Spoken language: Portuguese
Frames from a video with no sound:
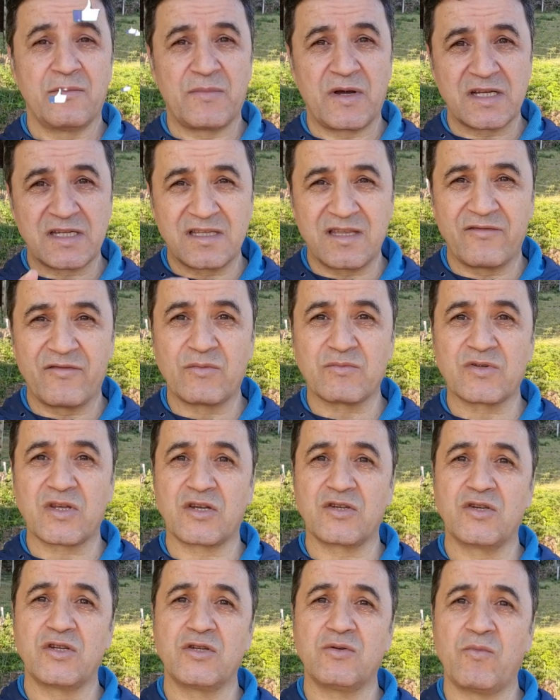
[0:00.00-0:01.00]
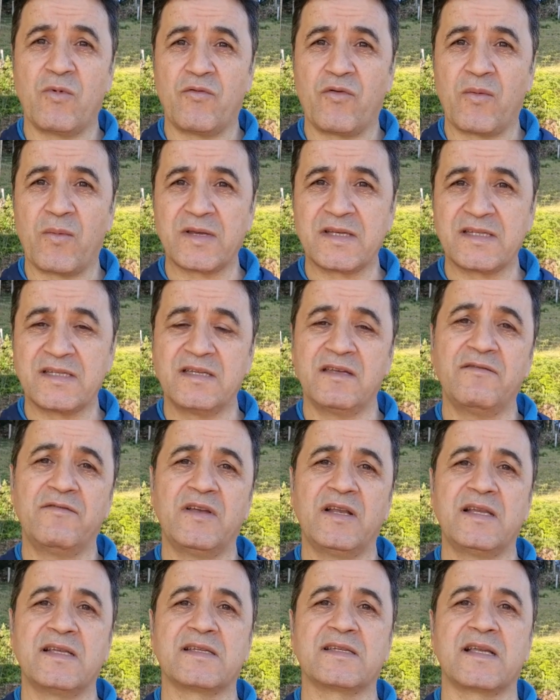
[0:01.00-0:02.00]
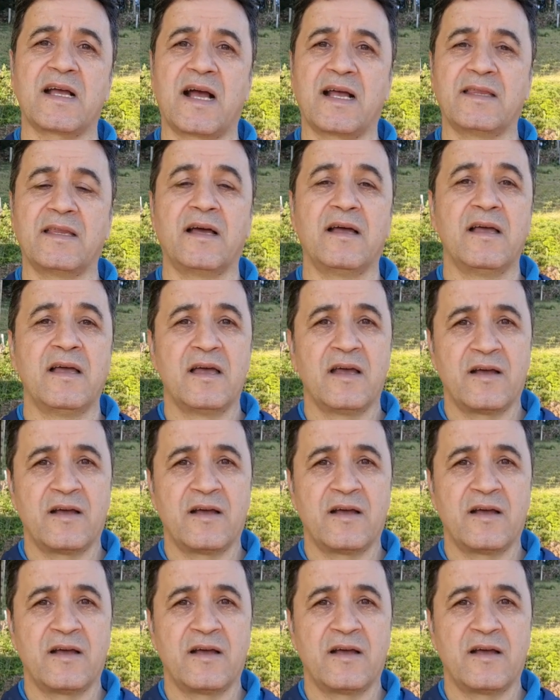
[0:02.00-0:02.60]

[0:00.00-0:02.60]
mas devemos agir de uma forma civilizada.